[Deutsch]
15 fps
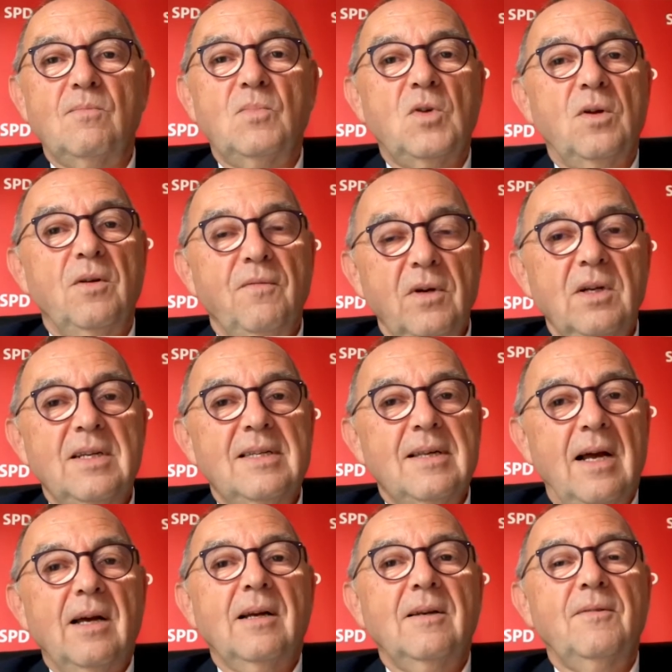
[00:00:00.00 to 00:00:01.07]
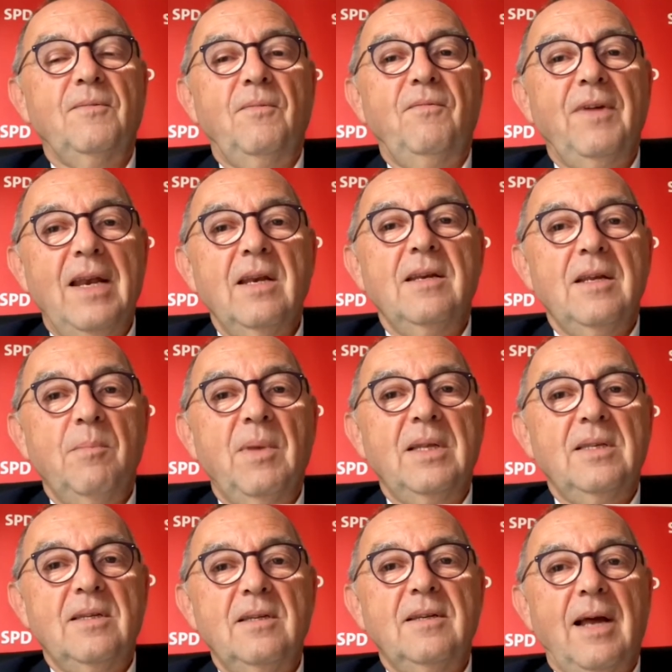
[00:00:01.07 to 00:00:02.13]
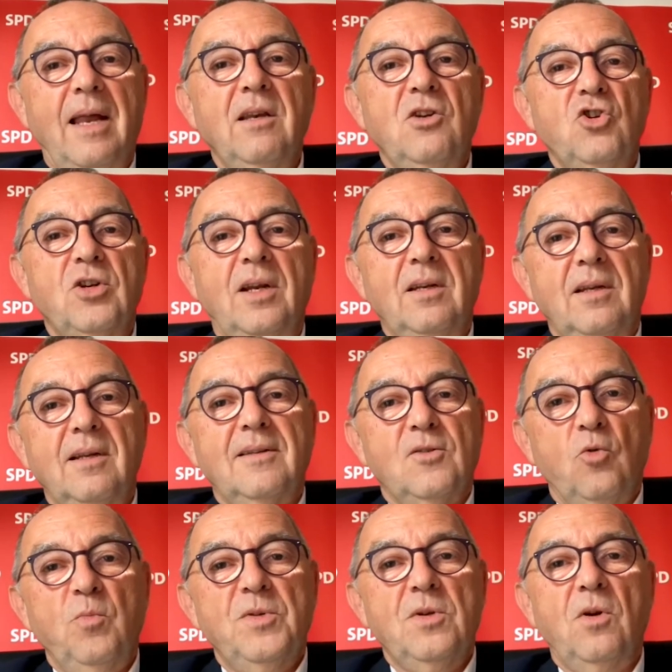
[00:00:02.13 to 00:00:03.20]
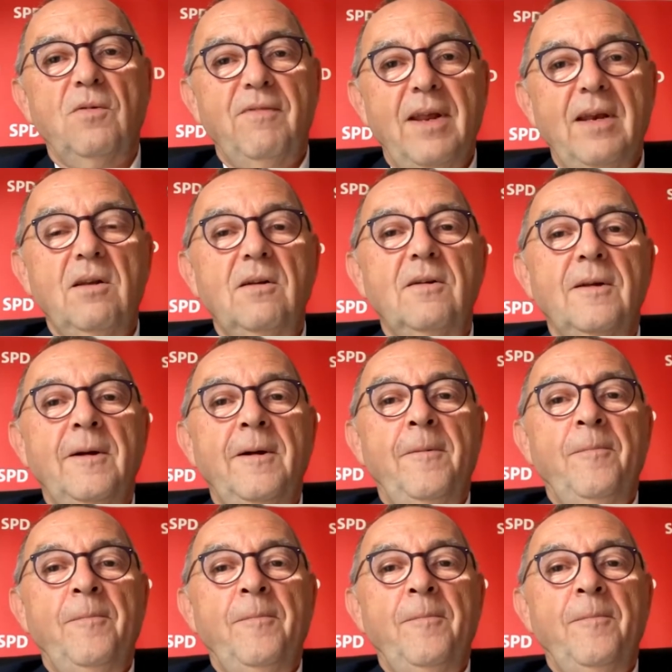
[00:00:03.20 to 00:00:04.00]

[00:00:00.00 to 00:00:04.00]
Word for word: sondern wirklich sagt, wenn jemand sich an die Stadt XY wendet,